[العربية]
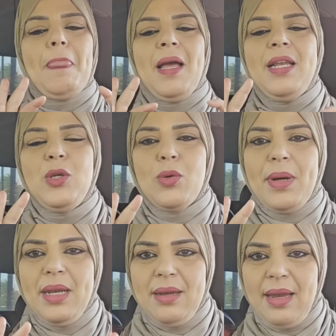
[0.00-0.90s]

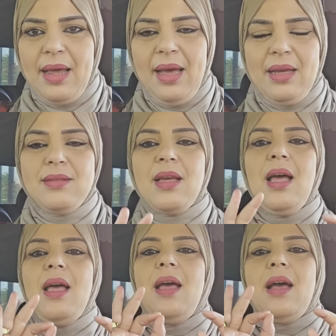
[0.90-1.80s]
اليوم الاحد
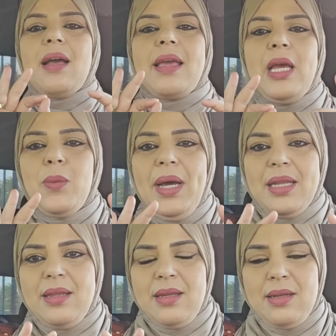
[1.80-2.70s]
كاين
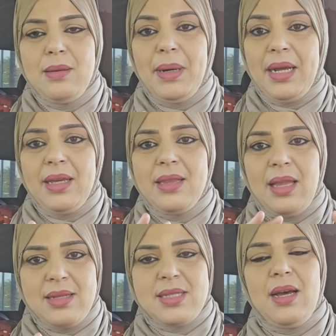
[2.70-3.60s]
واحد المعرض
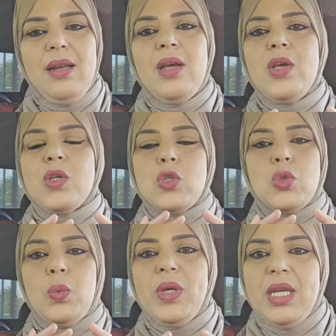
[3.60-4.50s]
لاصال
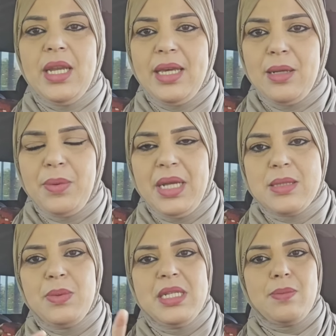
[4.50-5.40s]
زوينه يا
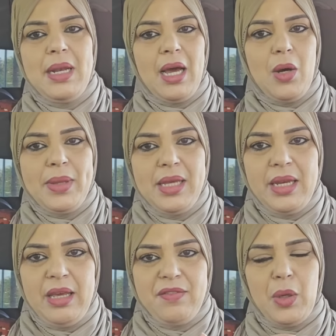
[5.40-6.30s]
البنات بالنسبه للاخوات اللي
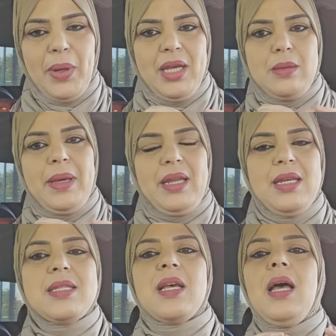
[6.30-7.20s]
هنايا في ضواحي
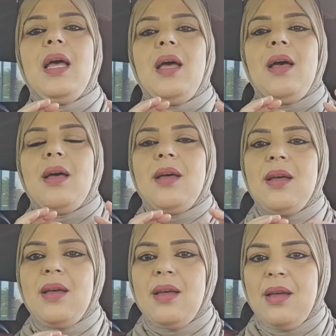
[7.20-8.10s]
باريس
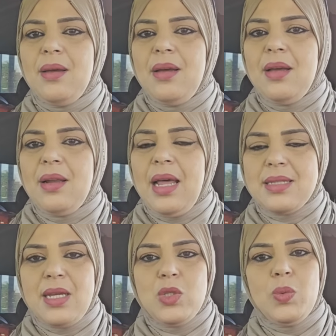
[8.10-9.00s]
آه
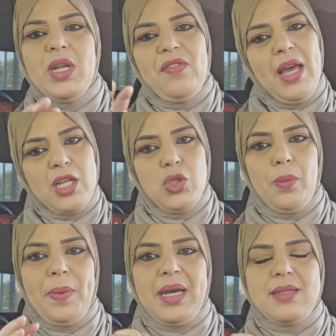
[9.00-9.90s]
لاصال زوينه في لا
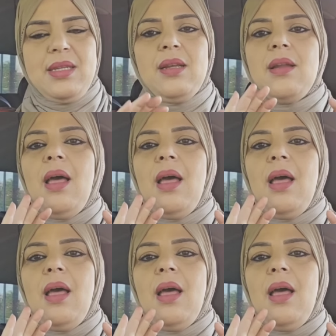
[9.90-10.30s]
ريجيون باريزيان